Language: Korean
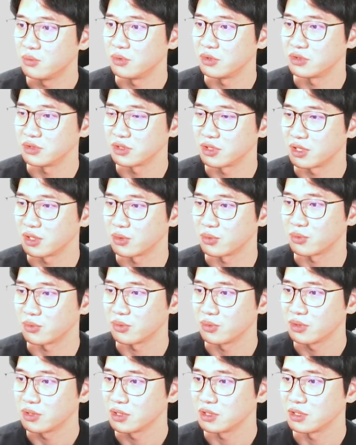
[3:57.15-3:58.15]
원개요
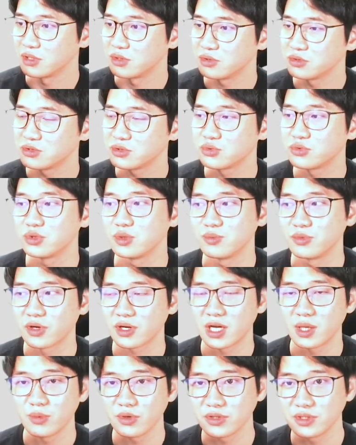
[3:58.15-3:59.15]
이런 식으로
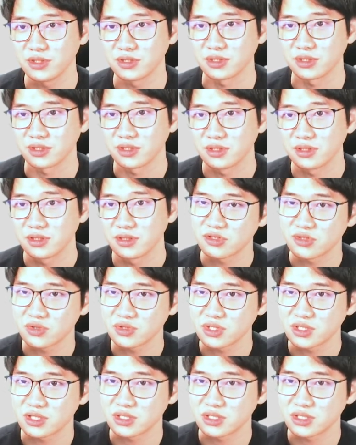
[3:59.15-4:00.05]
입력하면은 문서